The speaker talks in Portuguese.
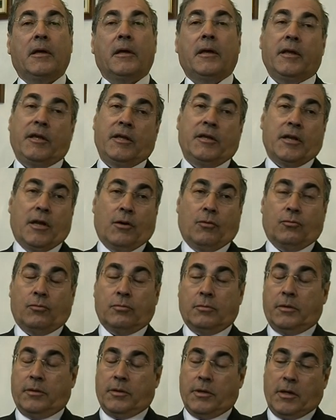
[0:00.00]
e não,
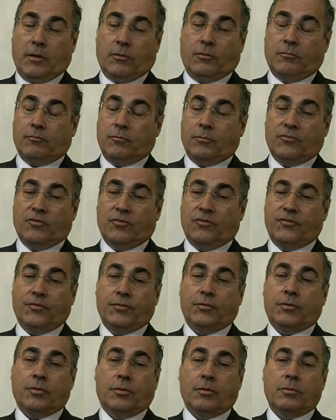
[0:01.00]
não
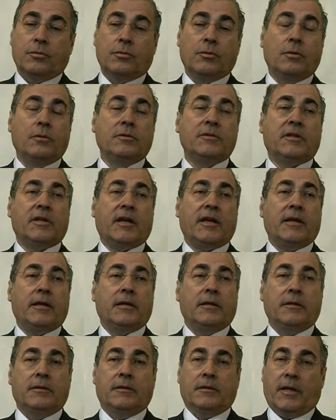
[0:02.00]
votou contra,
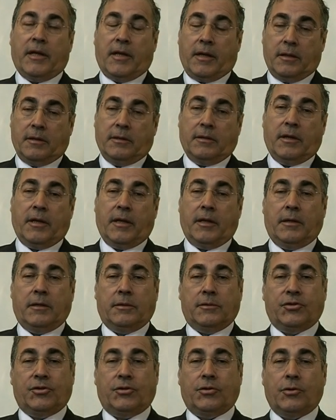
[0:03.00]
nem, nem
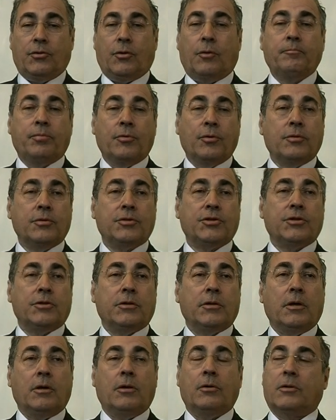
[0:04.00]
se opôs
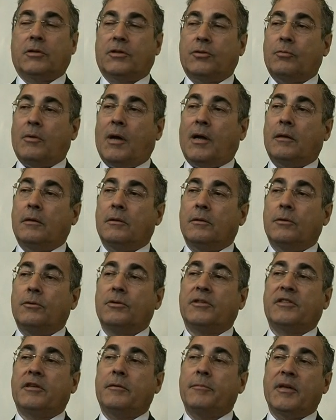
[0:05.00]
ao atual
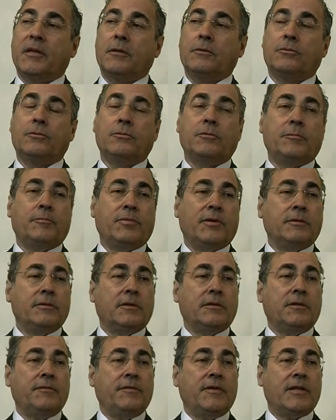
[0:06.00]
orçamento e plano
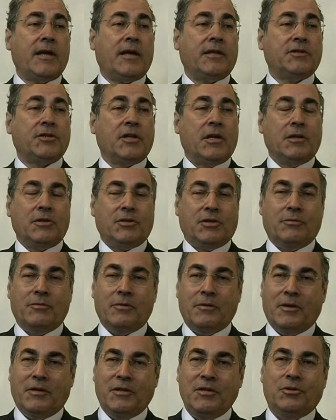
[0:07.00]
de atividades, que são
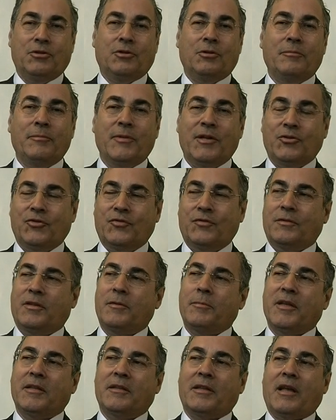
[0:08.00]
instrumentos
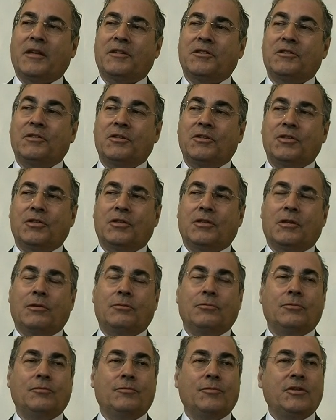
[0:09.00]
fundamentais da
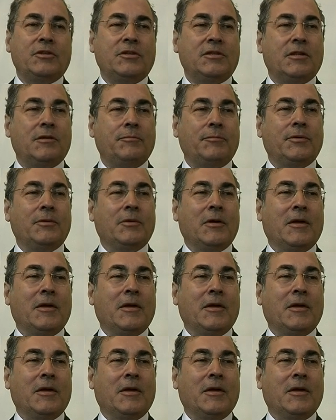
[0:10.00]
gestão do município.